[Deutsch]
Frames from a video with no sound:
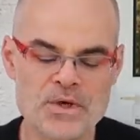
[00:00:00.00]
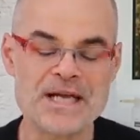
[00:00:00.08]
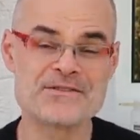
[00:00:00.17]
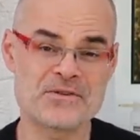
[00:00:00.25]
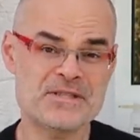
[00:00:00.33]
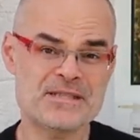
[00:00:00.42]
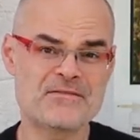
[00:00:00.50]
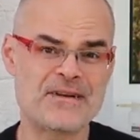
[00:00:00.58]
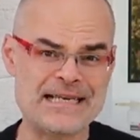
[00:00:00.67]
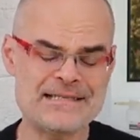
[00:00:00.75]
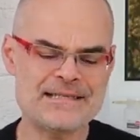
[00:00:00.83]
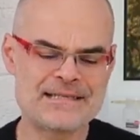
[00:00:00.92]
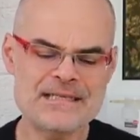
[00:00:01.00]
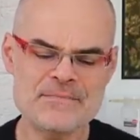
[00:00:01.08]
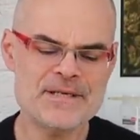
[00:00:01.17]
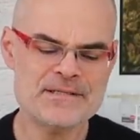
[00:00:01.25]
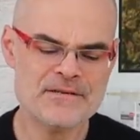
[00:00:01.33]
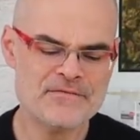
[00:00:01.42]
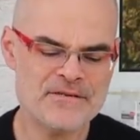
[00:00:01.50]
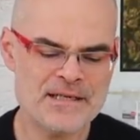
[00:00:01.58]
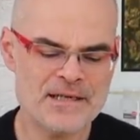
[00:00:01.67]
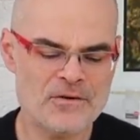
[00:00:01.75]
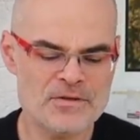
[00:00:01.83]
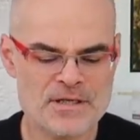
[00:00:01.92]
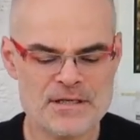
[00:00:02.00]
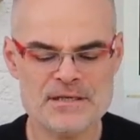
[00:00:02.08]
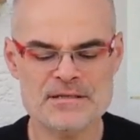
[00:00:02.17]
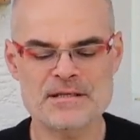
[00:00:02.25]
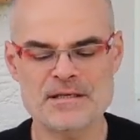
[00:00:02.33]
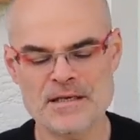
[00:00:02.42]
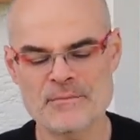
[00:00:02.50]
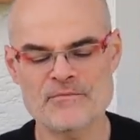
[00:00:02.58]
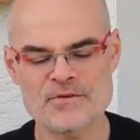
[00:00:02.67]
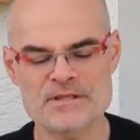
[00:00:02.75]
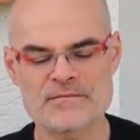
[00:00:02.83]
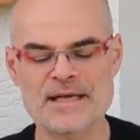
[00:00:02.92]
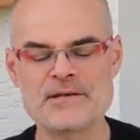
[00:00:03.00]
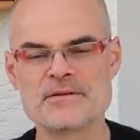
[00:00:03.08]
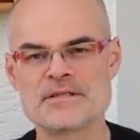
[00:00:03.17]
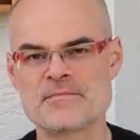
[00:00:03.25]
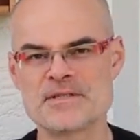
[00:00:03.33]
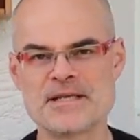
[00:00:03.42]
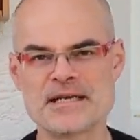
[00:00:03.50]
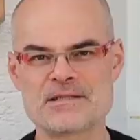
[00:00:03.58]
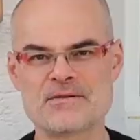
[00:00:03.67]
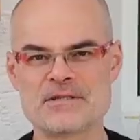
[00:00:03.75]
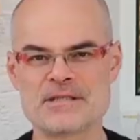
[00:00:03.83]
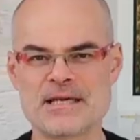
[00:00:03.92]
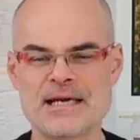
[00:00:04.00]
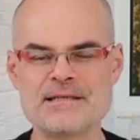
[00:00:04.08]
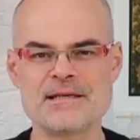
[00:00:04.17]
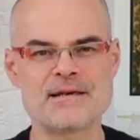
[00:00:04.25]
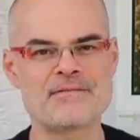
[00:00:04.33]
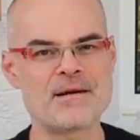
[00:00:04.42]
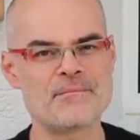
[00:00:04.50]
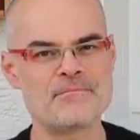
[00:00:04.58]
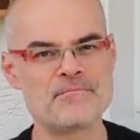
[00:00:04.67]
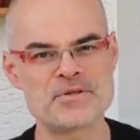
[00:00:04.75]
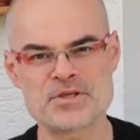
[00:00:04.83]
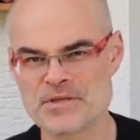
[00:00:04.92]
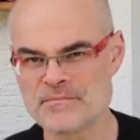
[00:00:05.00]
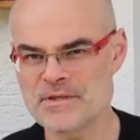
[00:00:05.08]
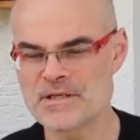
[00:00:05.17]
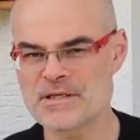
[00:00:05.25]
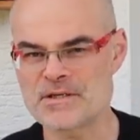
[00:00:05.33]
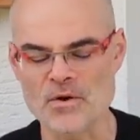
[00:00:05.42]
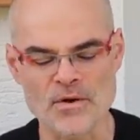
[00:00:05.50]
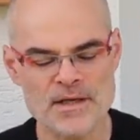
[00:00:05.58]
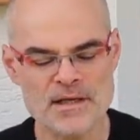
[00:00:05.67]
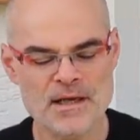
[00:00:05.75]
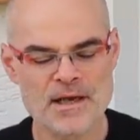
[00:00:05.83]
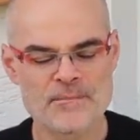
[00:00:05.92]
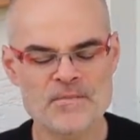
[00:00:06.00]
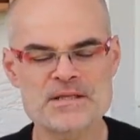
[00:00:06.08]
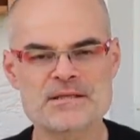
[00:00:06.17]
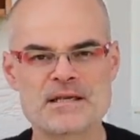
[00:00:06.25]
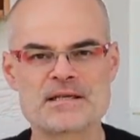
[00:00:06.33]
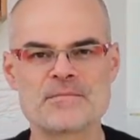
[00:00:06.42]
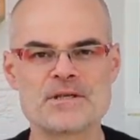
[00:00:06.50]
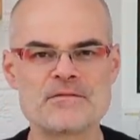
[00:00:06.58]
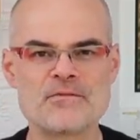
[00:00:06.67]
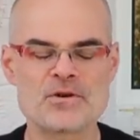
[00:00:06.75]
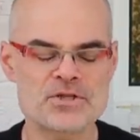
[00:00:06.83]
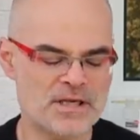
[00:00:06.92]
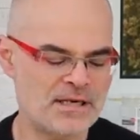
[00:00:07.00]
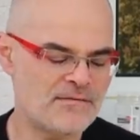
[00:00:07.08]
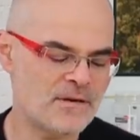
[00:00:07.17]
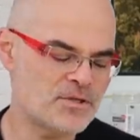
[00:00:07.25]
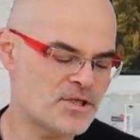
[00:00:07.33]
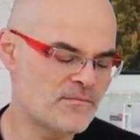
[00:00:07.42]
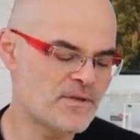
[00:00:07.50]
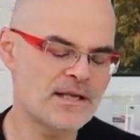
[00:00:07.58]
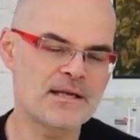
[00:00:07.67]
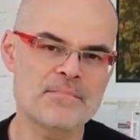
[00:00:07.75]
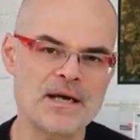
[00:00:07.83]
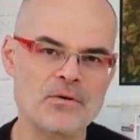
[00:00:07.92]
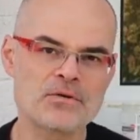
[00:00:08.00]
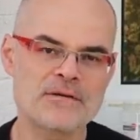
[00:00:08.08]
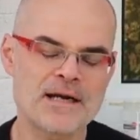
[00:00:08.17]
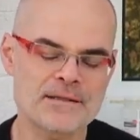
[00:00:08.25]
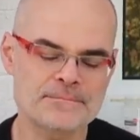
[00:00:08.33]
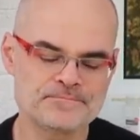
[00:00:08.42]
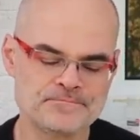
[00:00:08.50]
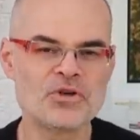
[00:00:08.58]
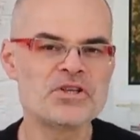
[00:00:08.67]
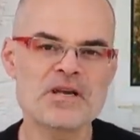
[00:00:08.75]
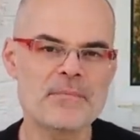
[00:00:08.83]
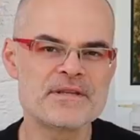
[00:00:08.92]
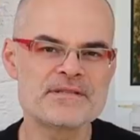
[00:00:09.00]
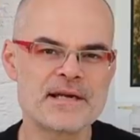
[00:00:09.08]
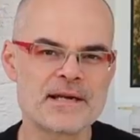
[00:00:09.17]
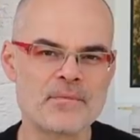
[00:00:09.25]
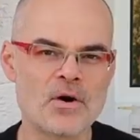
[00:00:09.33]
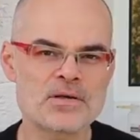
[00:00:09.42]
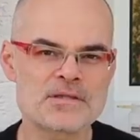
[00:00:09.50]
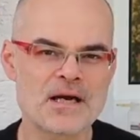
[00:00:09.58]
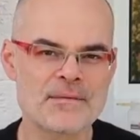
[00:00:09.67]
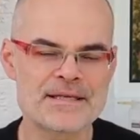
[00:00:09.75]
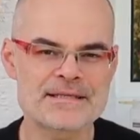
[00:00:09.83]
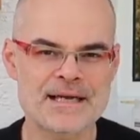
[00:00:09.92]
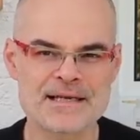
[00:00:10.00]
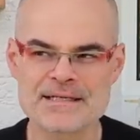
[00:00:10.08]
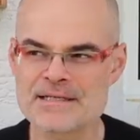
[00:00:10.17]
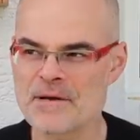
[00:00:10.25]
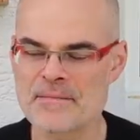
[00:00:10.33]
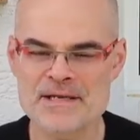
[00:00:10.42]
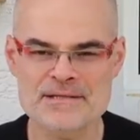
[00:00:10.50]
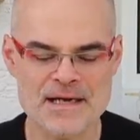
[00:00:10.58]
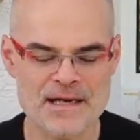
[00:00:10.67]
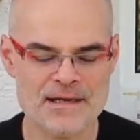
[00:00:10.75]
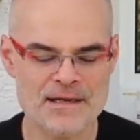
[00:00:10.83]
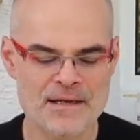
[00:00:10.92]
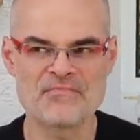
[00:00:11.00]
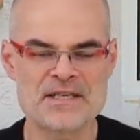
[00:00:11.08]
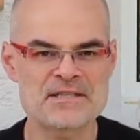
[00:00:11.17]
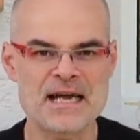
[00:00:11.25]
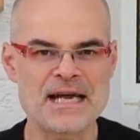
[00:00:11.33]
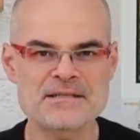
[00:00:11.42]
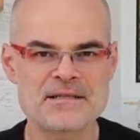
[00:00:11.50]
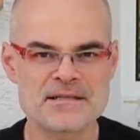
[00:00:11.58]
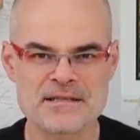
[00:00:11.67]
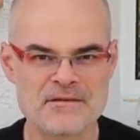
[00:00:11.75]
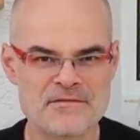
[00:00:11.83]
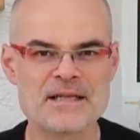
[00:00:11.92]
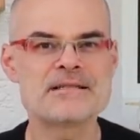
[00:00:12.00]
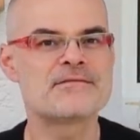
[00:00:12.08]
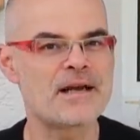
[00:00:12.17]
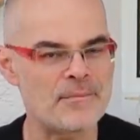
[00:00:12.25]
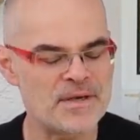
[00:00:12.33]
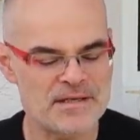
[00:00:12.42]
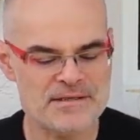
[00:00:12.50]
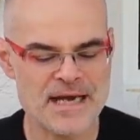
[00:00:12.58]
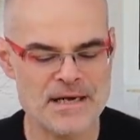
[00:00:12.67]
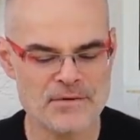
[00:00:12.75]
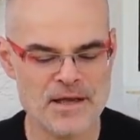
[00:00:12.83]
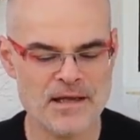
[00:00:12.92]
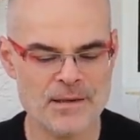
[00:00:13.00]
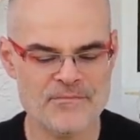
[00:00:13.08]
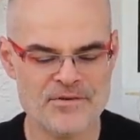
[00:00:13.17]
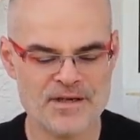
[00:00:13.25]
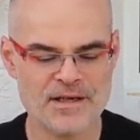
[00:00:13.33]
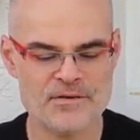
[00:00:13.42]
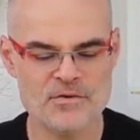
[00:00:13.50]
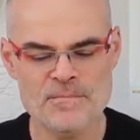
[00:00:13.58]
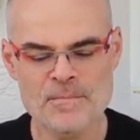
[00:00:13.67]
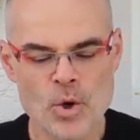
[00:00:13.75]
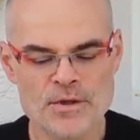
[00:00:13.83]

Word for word: Und ansonsten weiß ich nicht mehr sehr viel, außer dass ich ihn eben von 92 bis 96 hatte. Er war bestimmt nicht neu, das kann ich mir nicht vorstellen, war bestimmt ein Gebrauchtwagen. Und ich habe ihn sehr gemocht, aber ich kann nicht mehr mehr sagen, was er hatte. Jedenfalls, wir haben ihn in Zahlung gegeben für den Renault.